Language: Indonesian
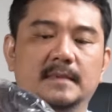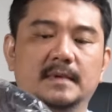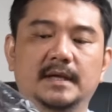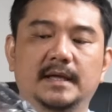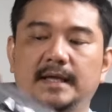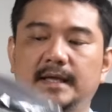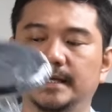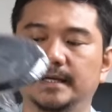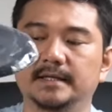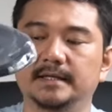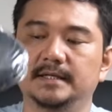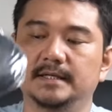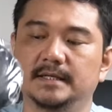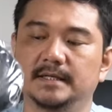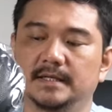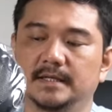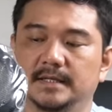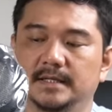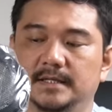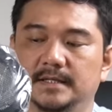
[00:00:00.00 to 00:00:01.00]
Oke, okay.
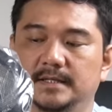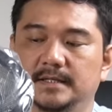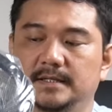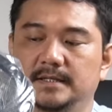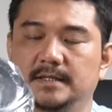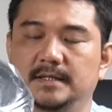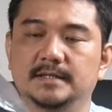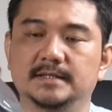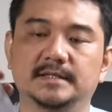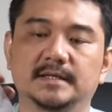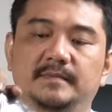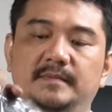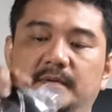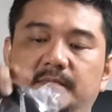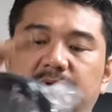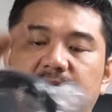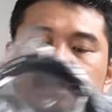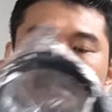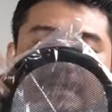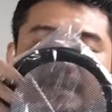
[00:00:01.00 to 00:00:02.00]
sama
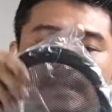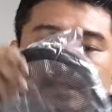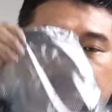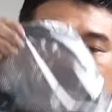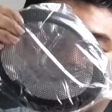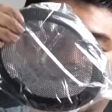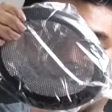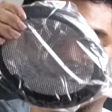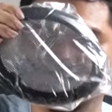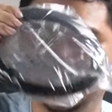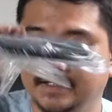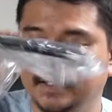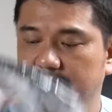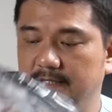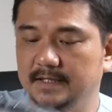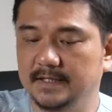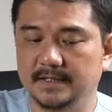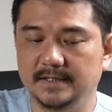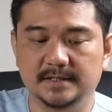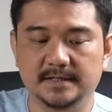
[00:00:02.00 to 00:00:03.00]
persis ya
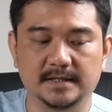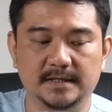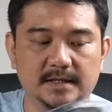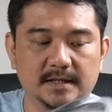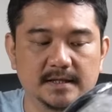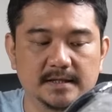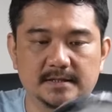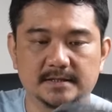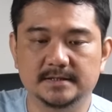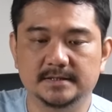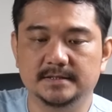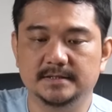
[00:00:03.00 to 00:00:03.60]
dengan